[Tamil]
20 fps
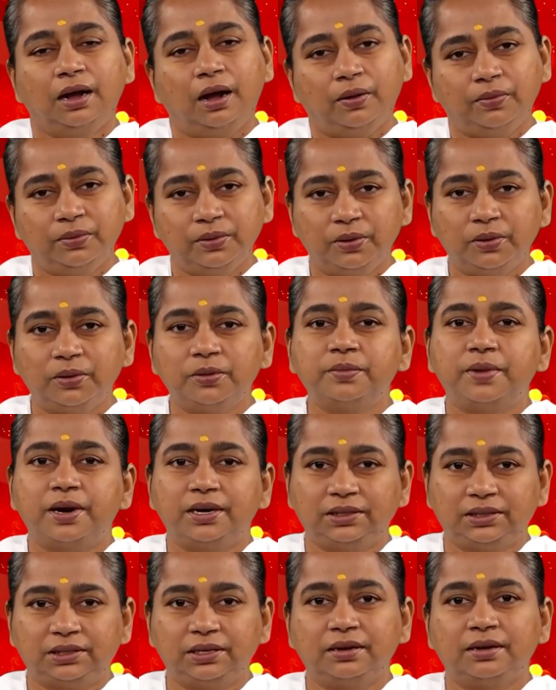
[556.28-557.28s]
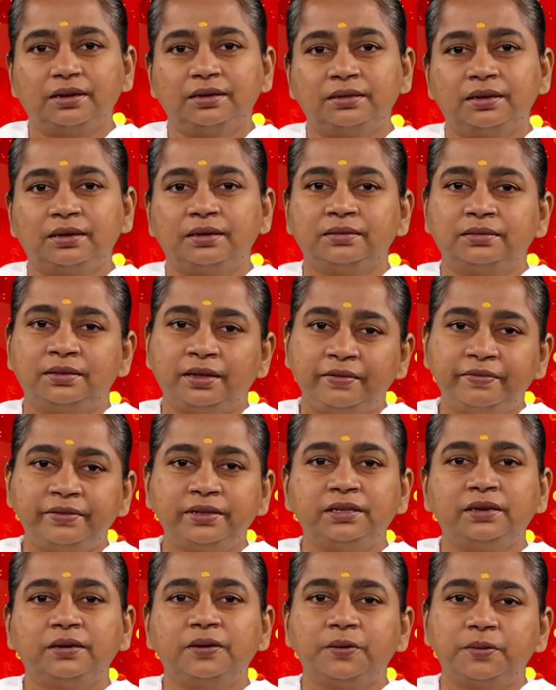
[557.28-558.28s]
அவங்களும் மனுஷங்க தான்
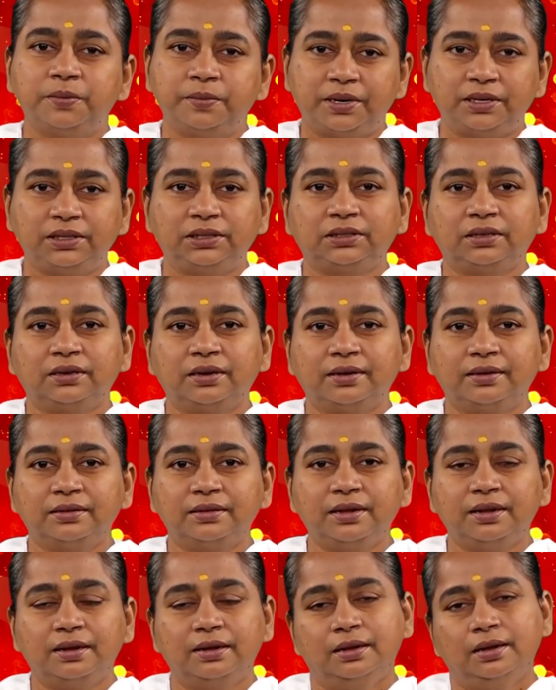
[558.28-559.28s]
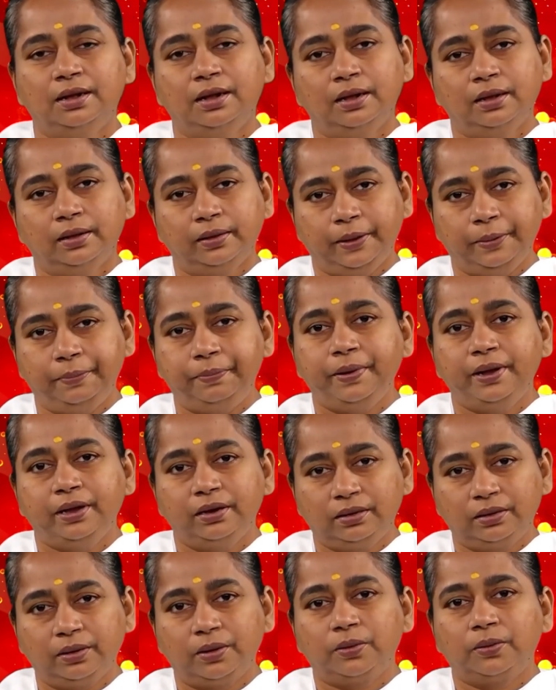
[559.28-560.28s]
தெய்வதைகளும் மனுஷங்க தான் இப்போ
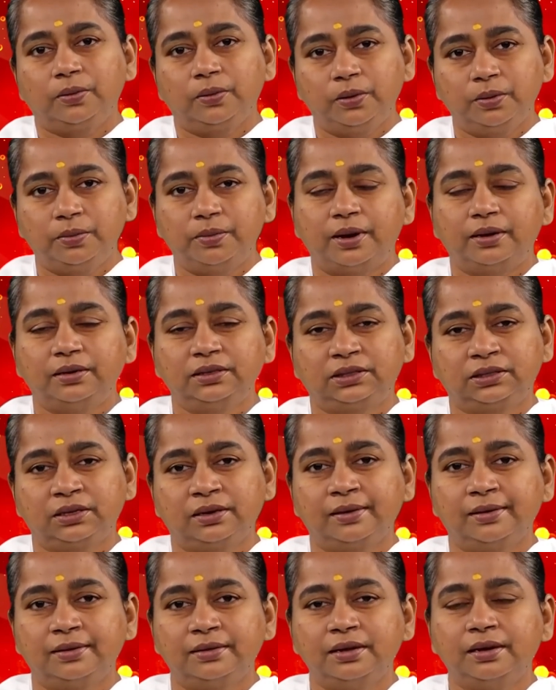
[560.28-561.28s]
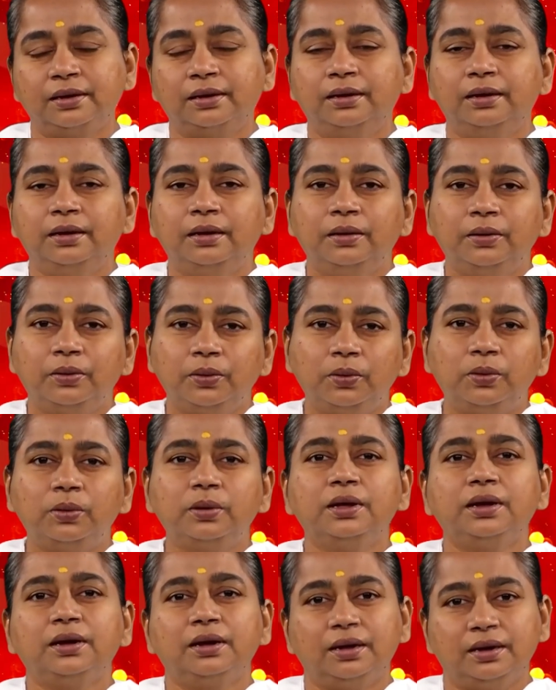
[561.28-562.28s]
இருக்கிறவங்களும் மனுஷங்க தான்
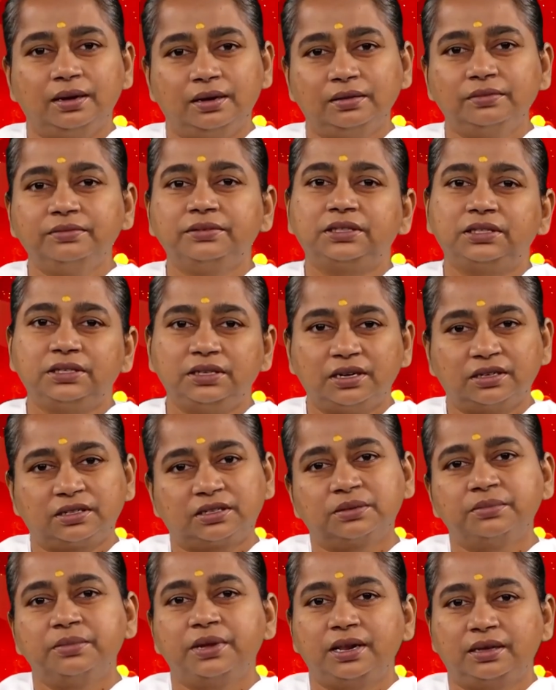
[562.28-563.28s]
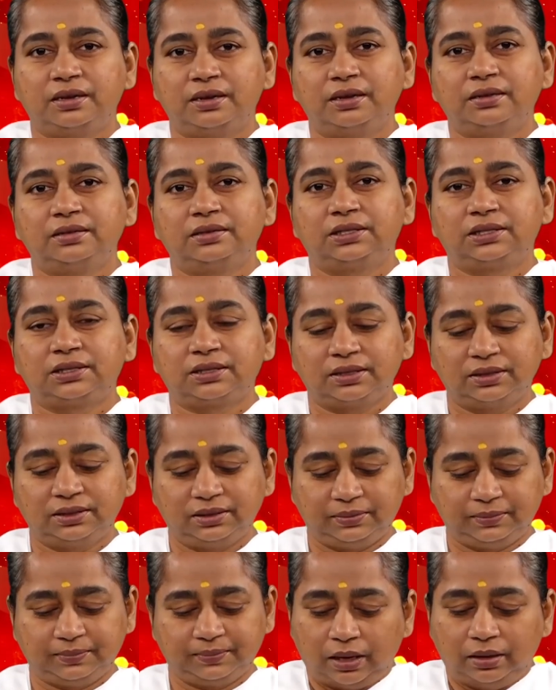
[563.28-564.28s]
குணங்கள்ல வித்தியாசம் இருக்கின்றது
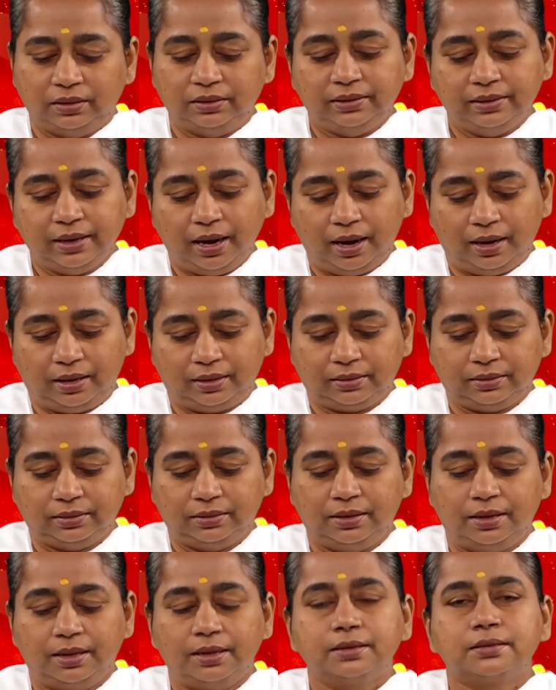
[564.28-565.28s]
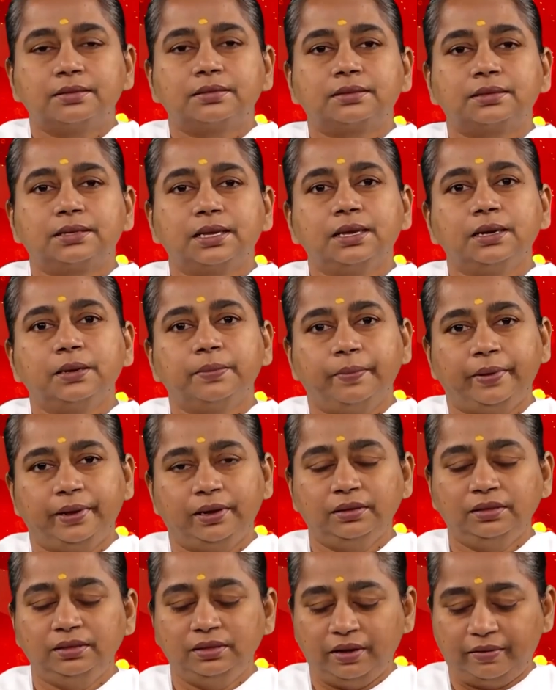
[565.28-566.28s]
யார் சீர்
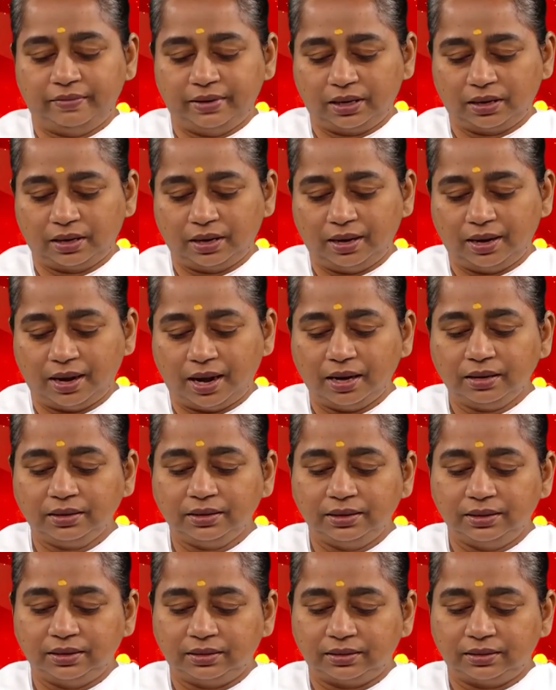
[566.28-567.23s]
மிகுந்தவர்களாக